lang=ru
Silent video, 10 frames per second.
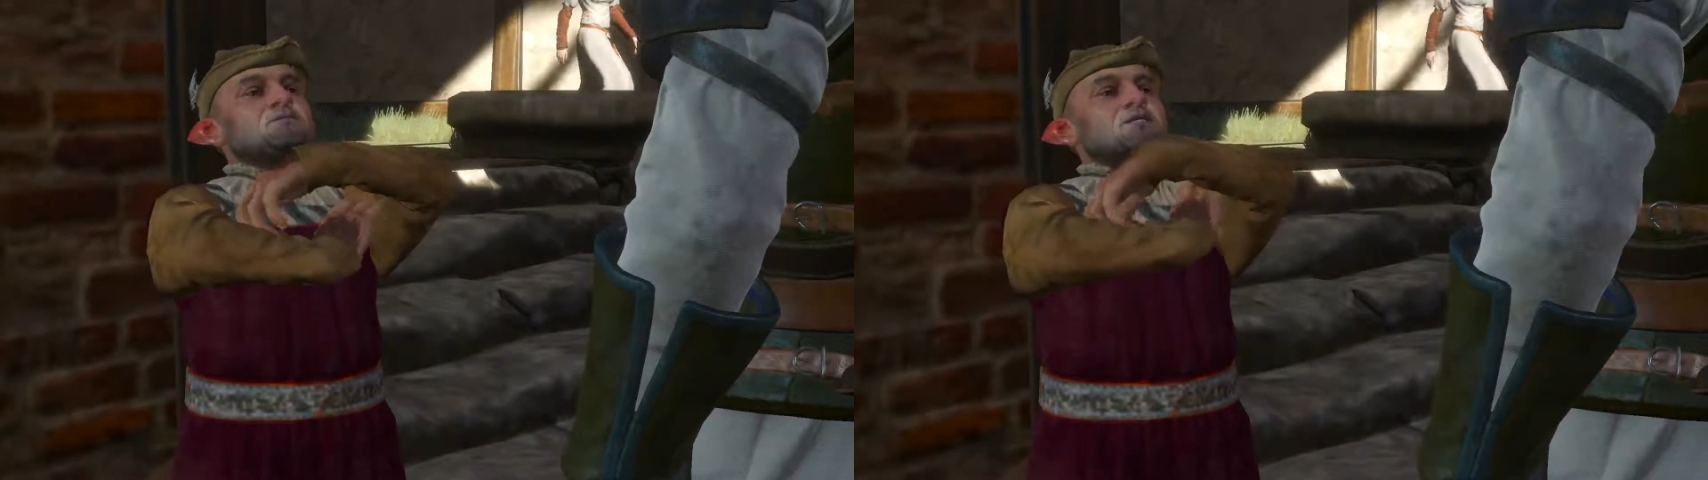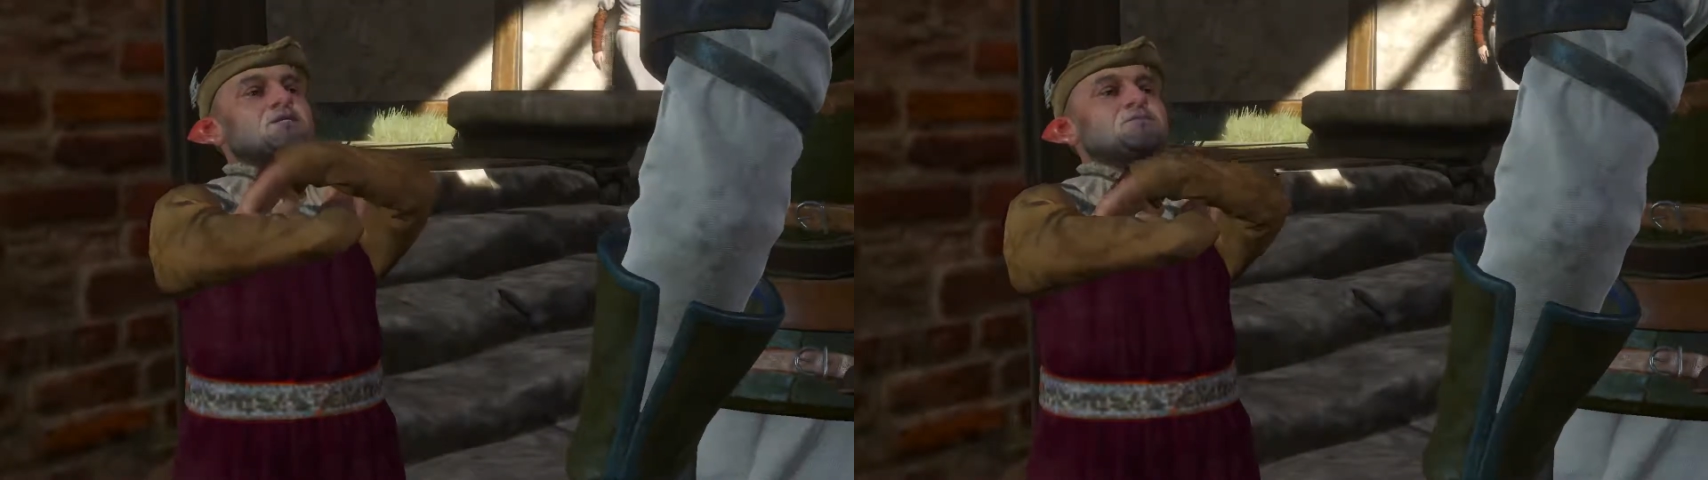о
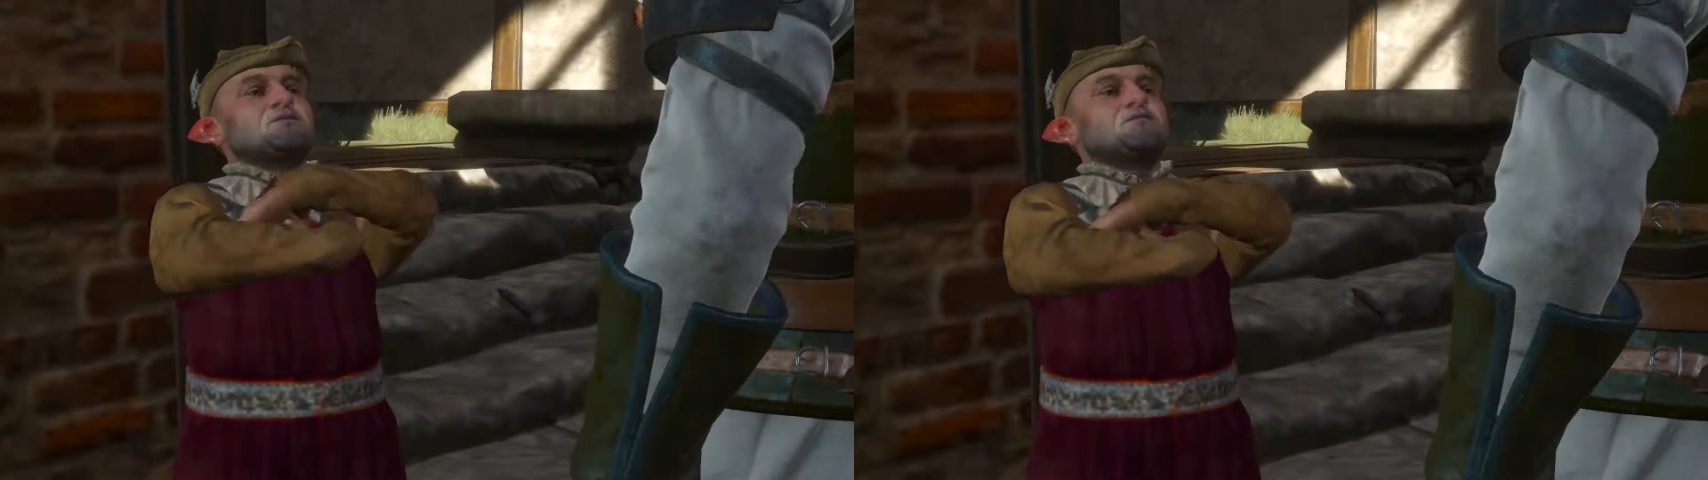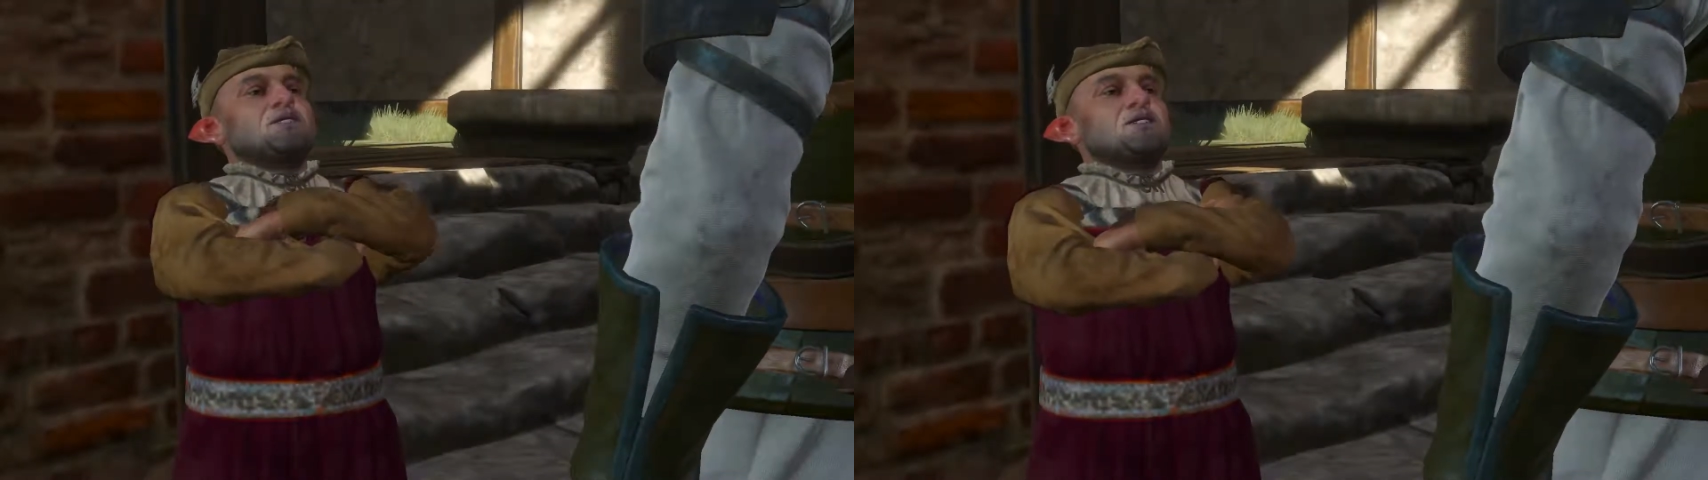том,
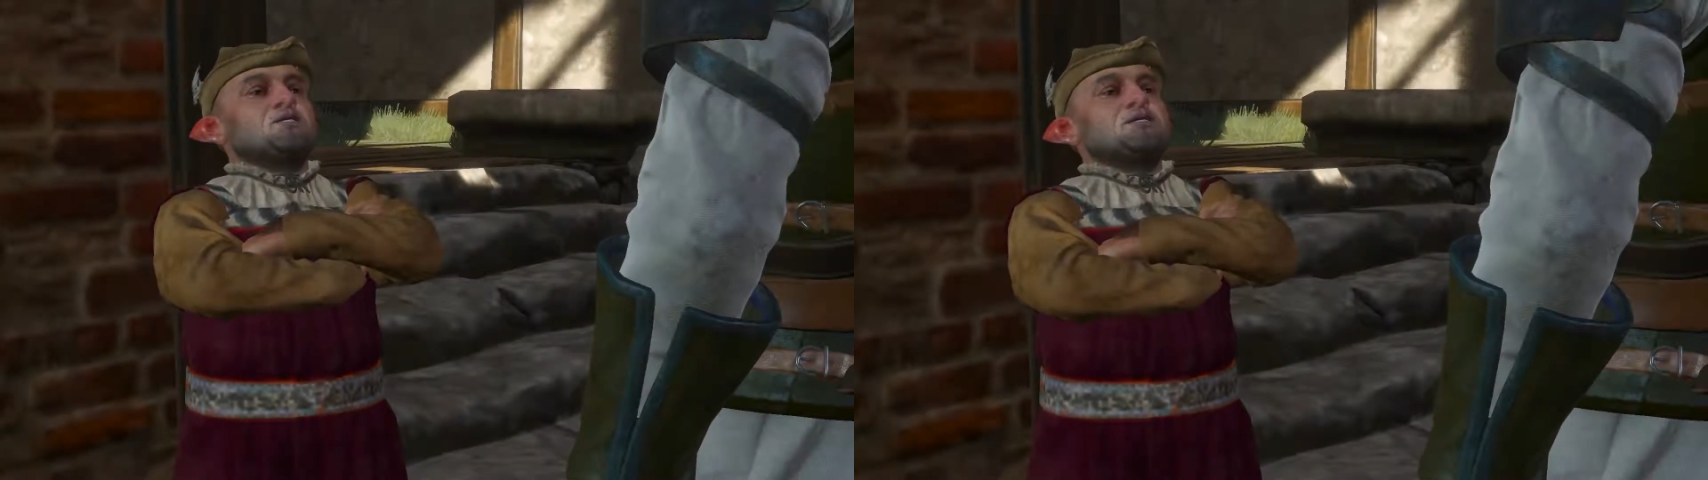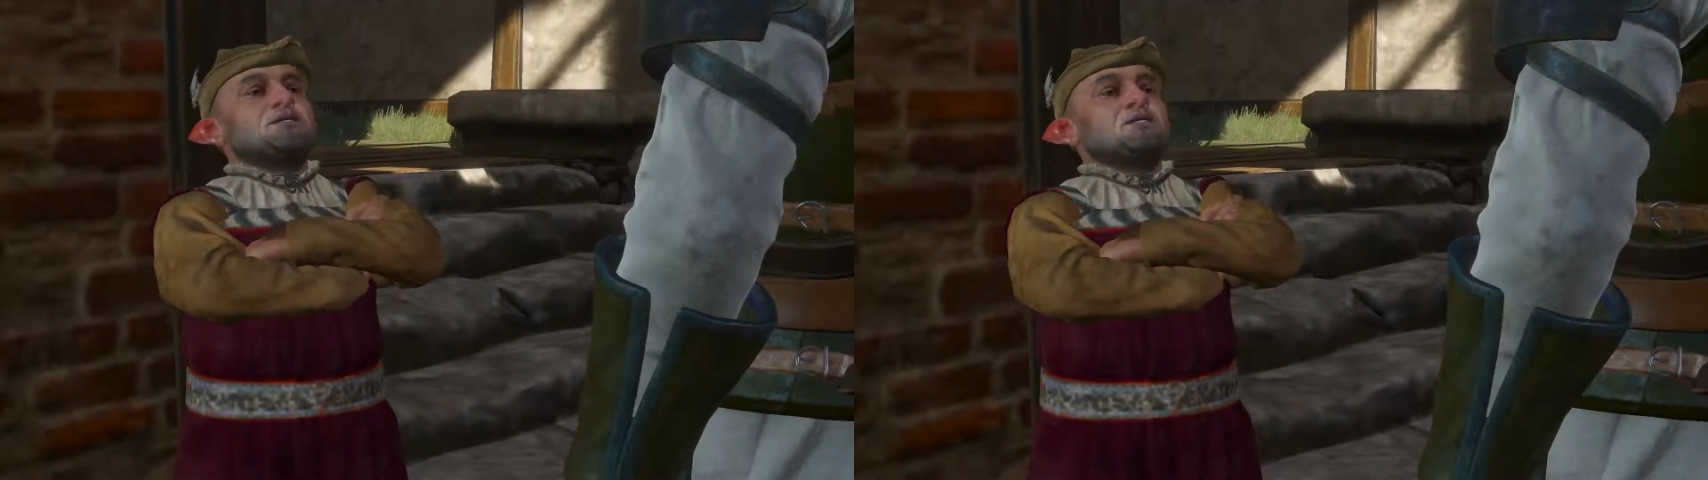чтобы
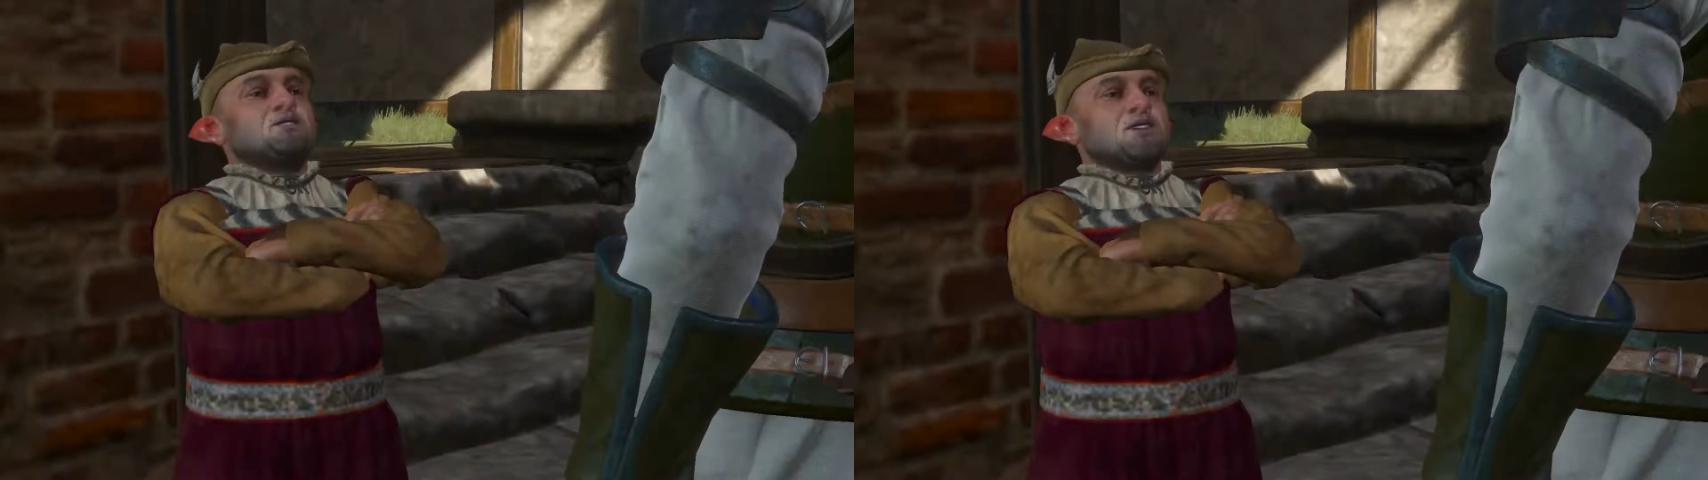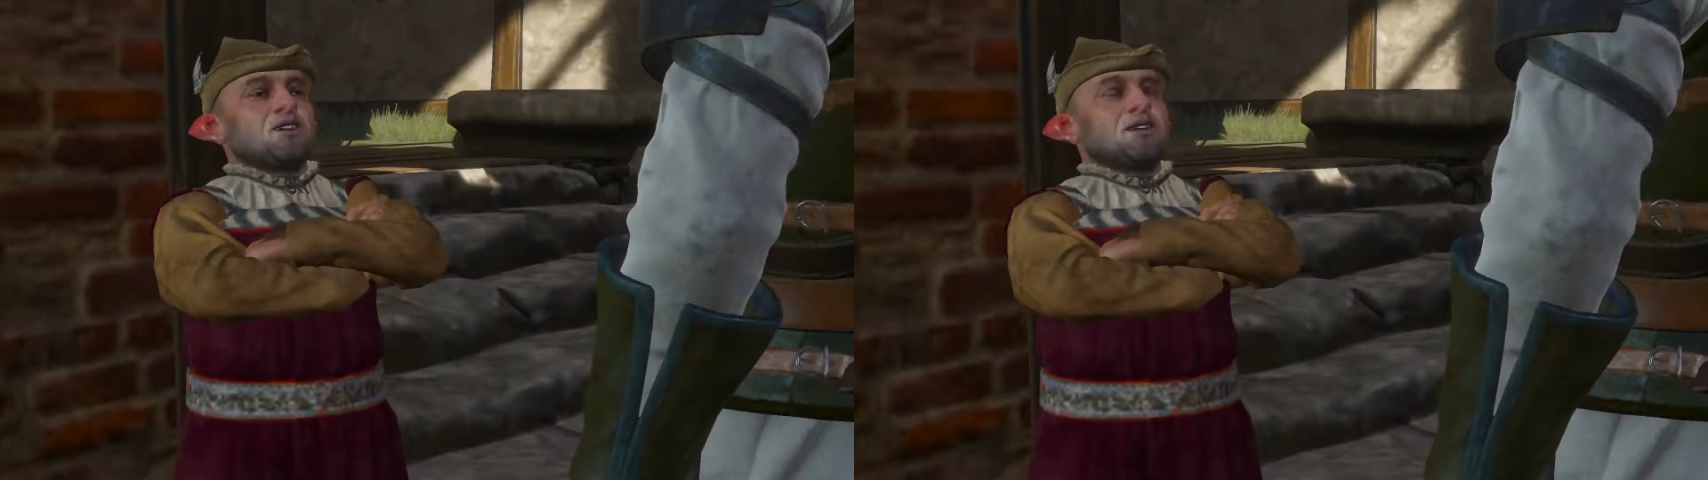вещи
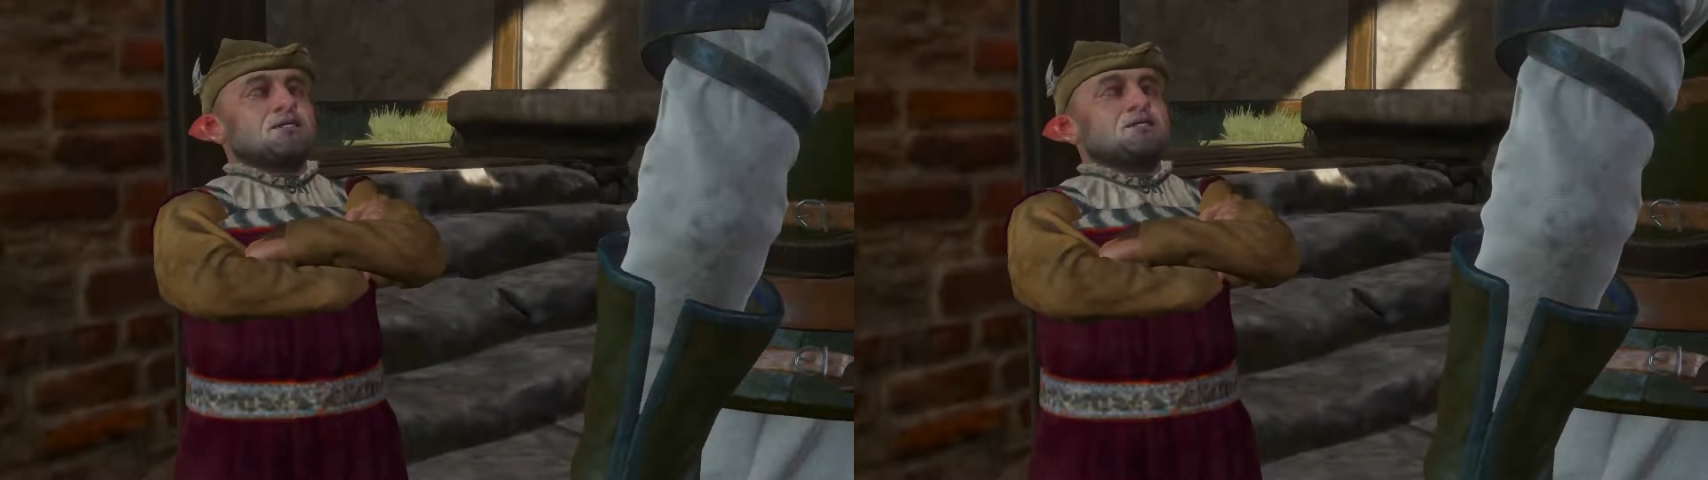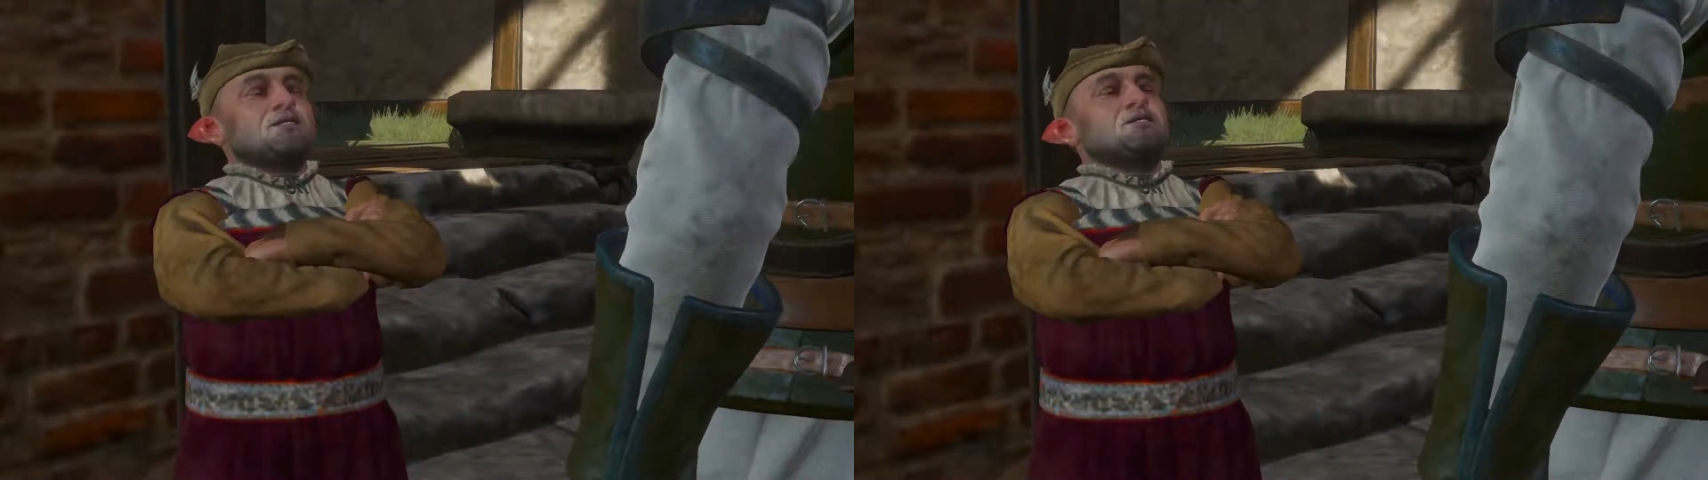несчастных,